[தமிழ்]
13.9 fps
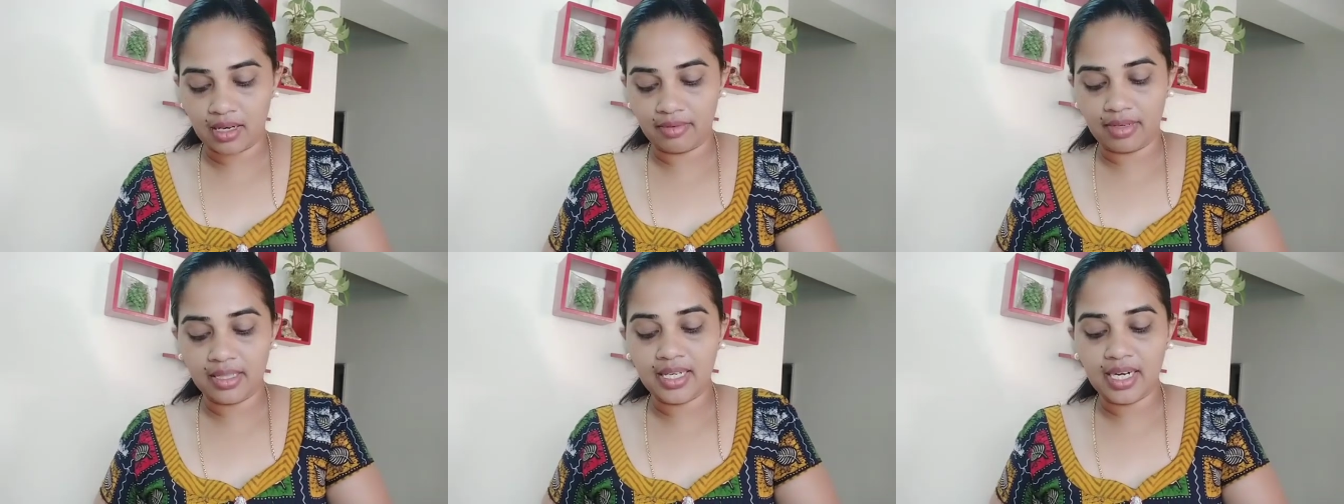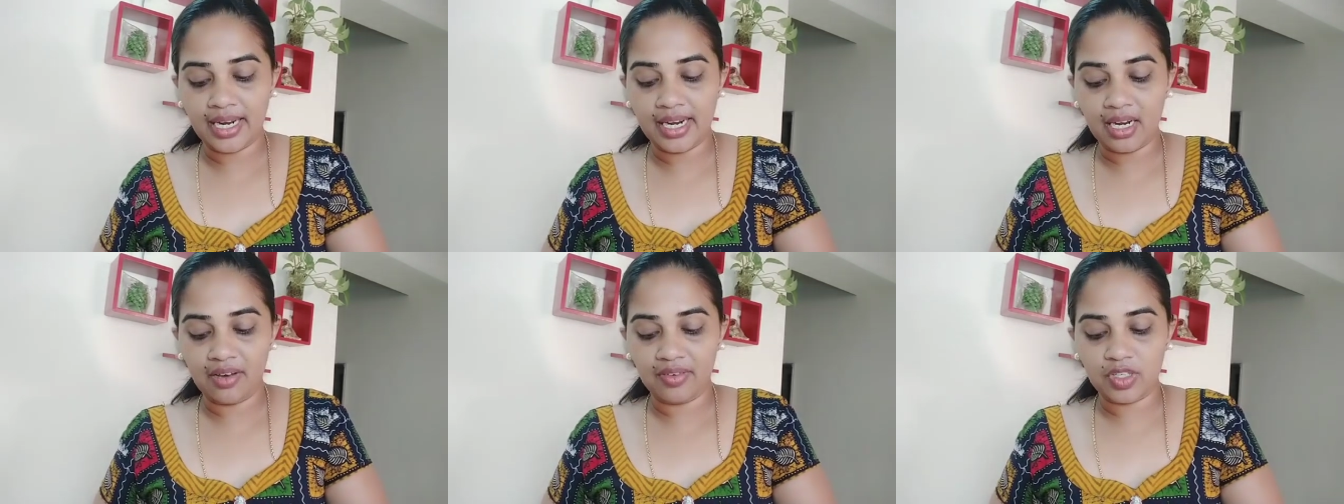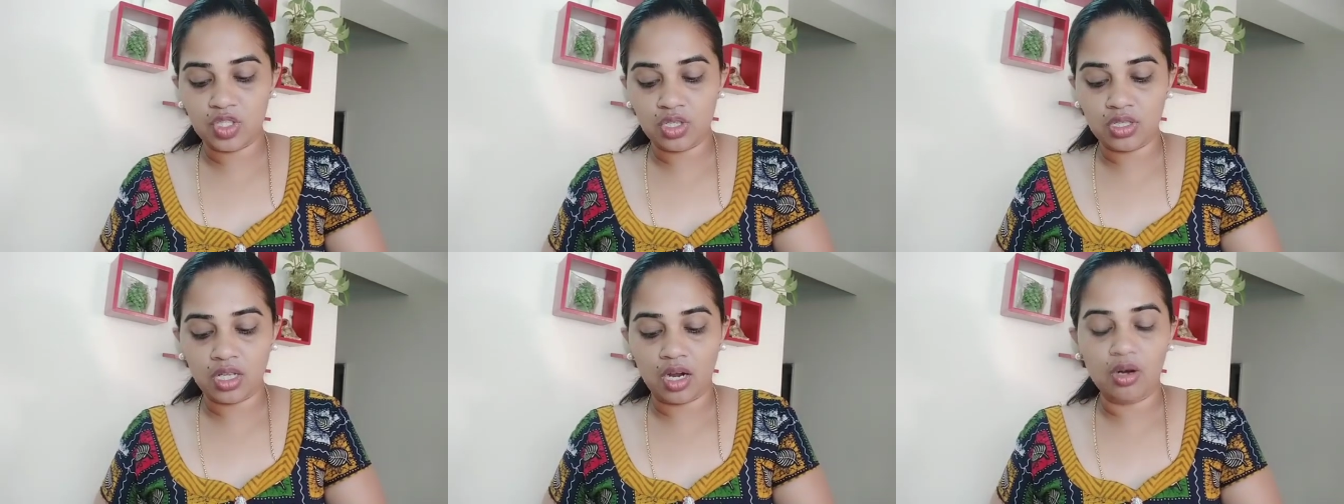வந்து க்ளீனாக
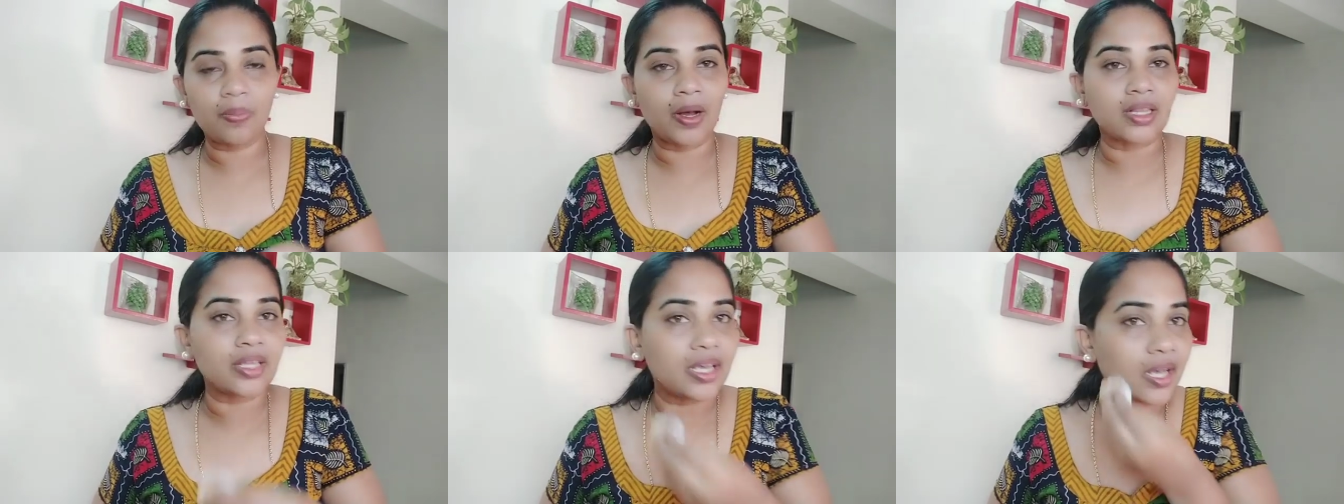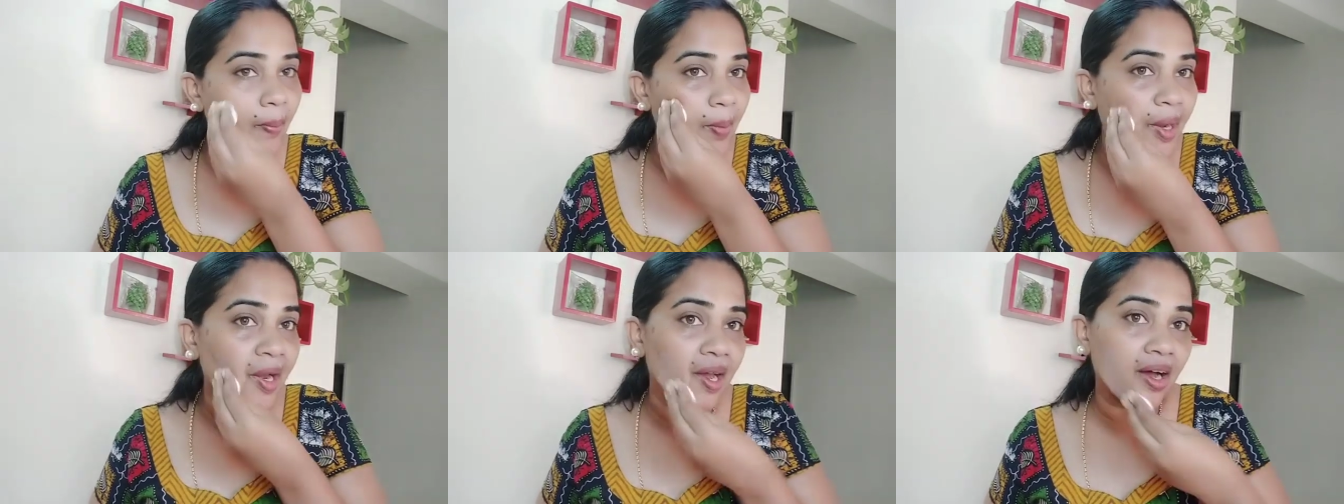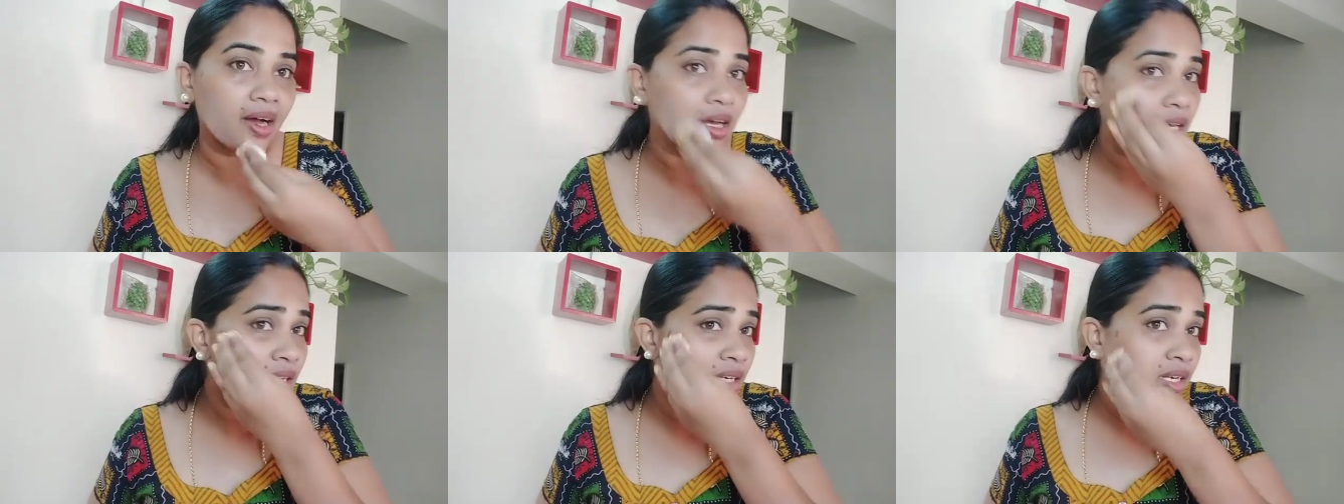வச்சுருந்தாலும் பார்த்தீங்க அப்படின்னா
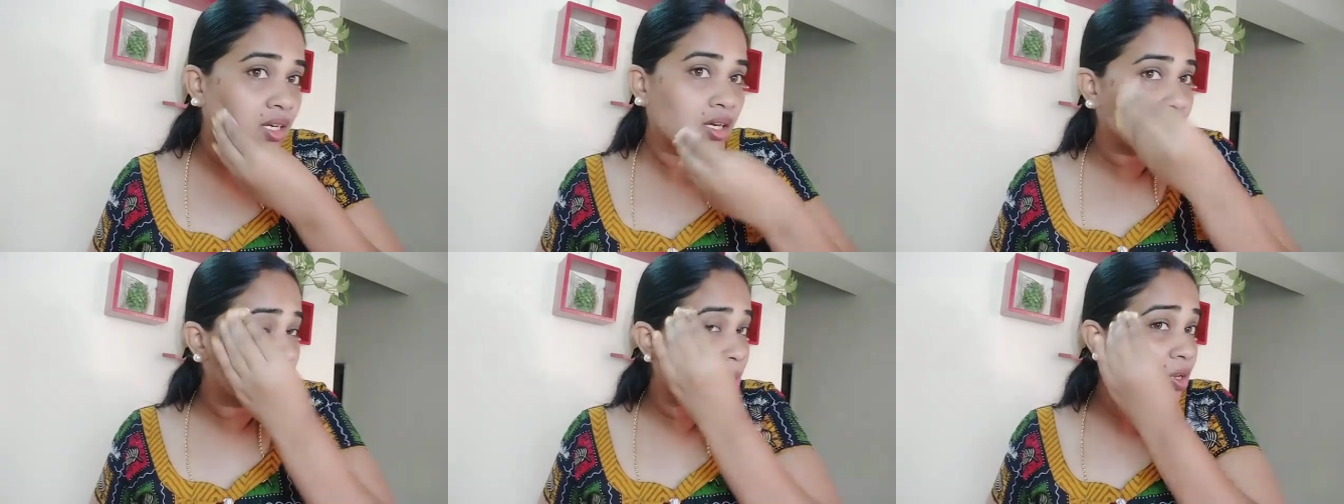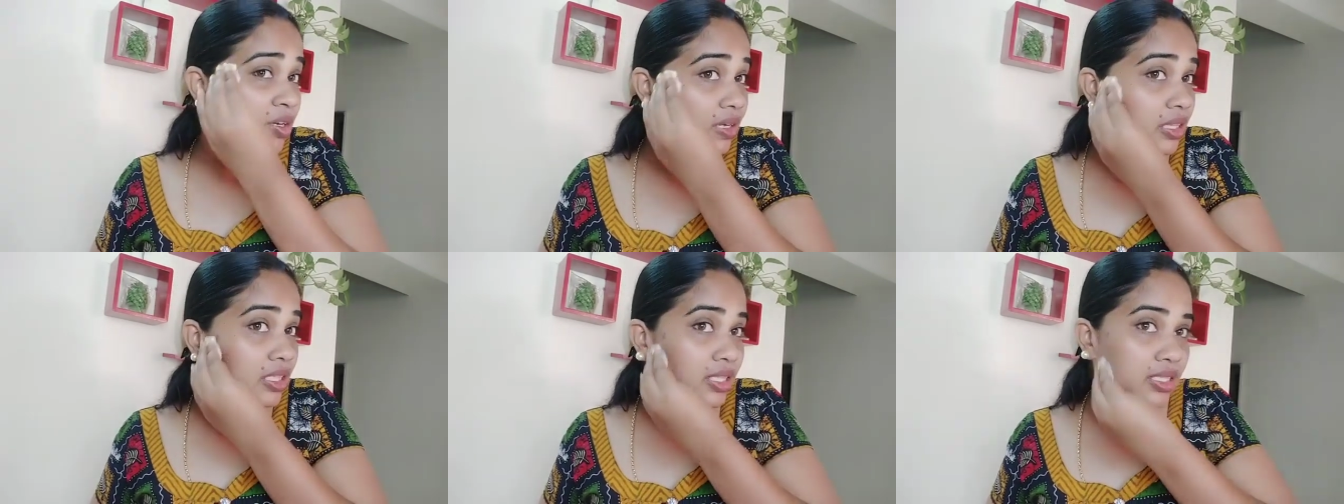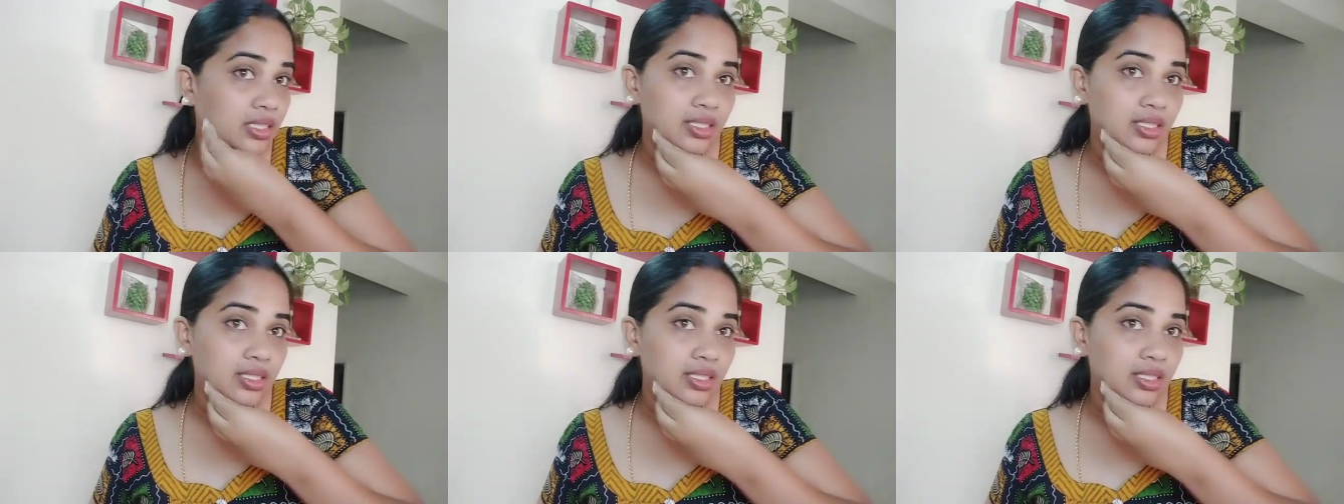நம்மளுக்கு வந்து